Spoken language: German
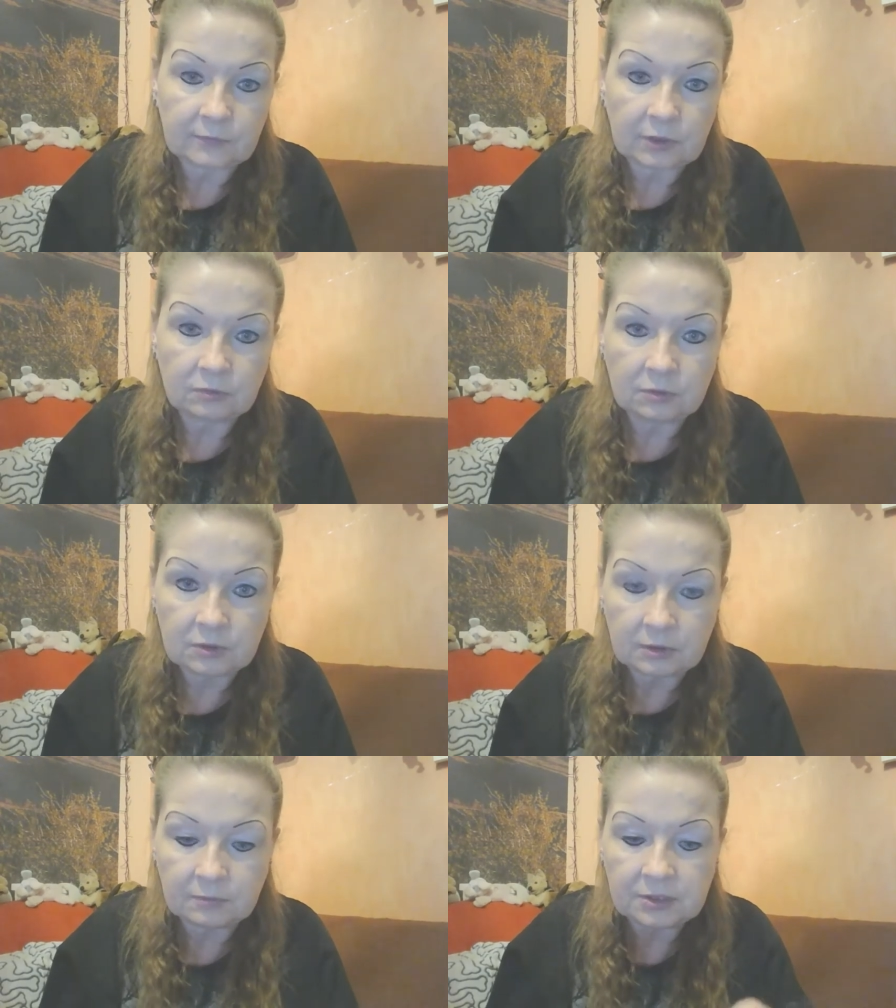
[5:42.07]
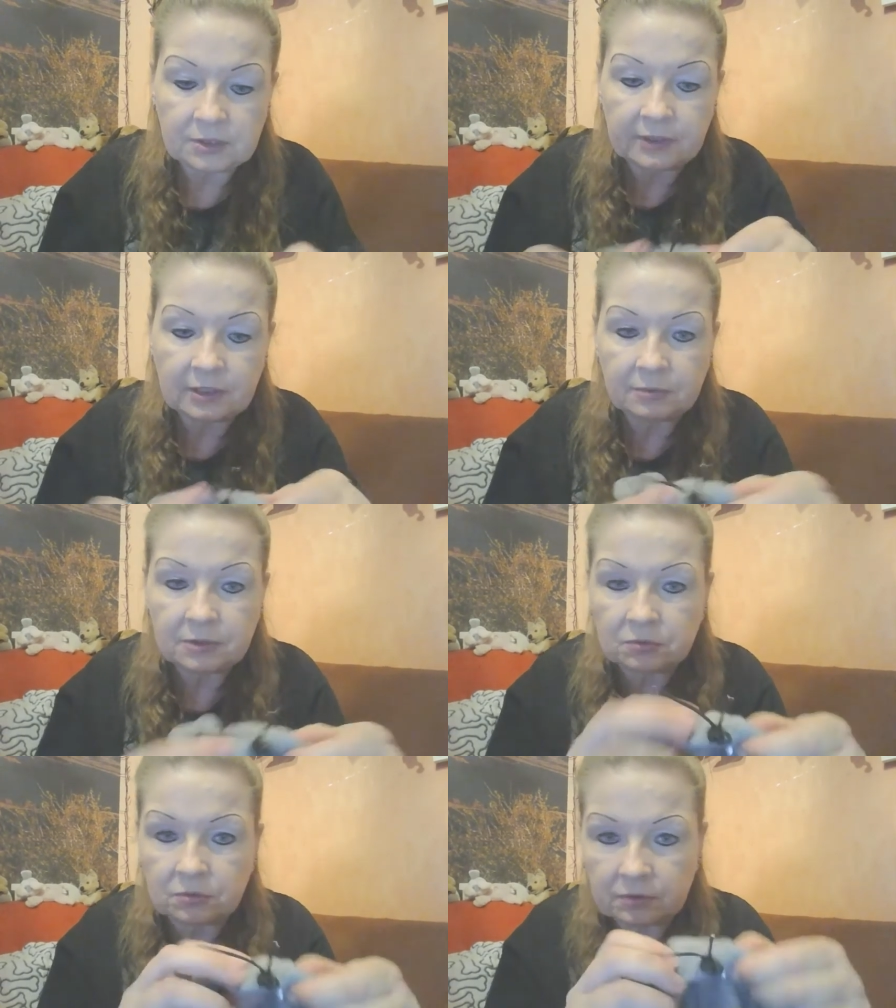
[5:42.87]
Und ähm, deswegen habe ich
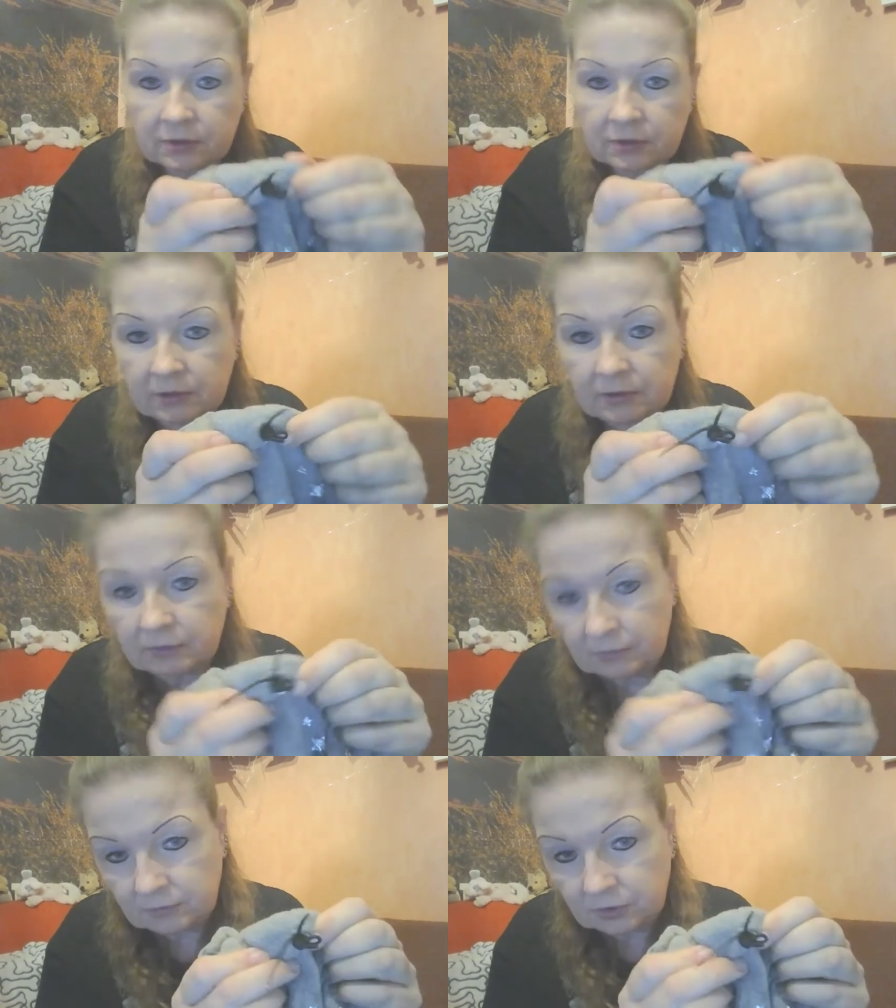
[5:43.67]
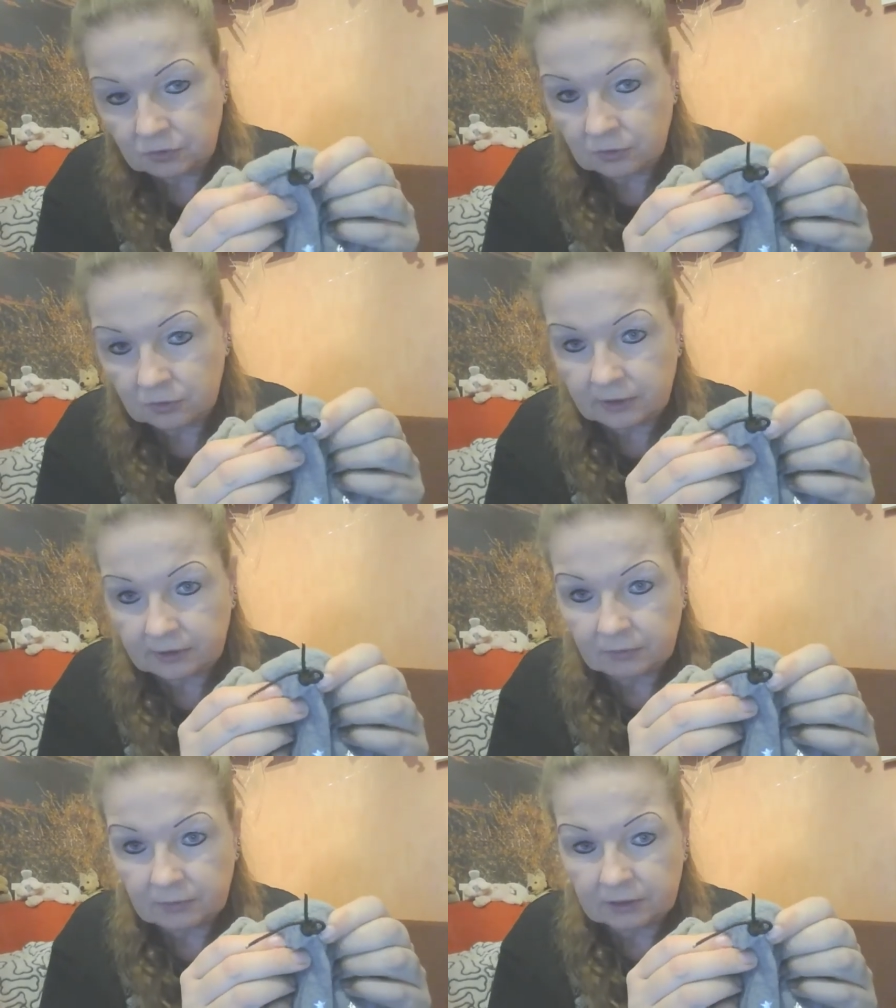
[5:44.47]
nur ähm, Knoten
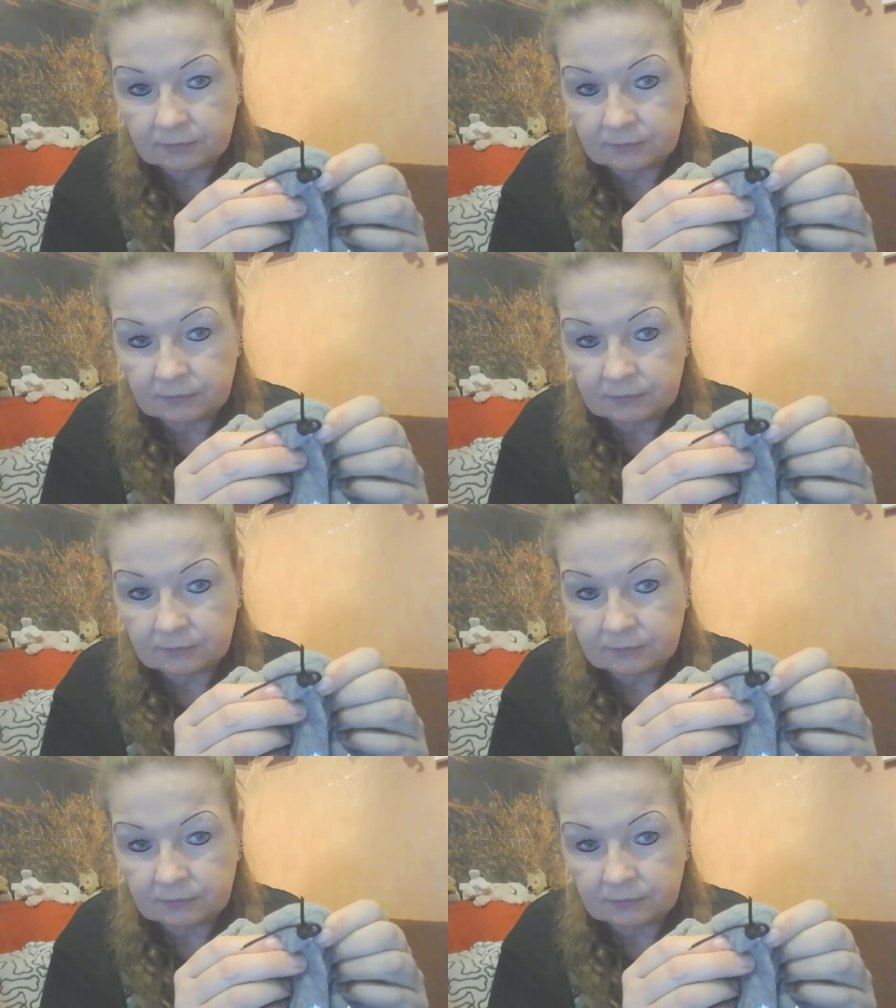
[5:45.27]
reingemacht.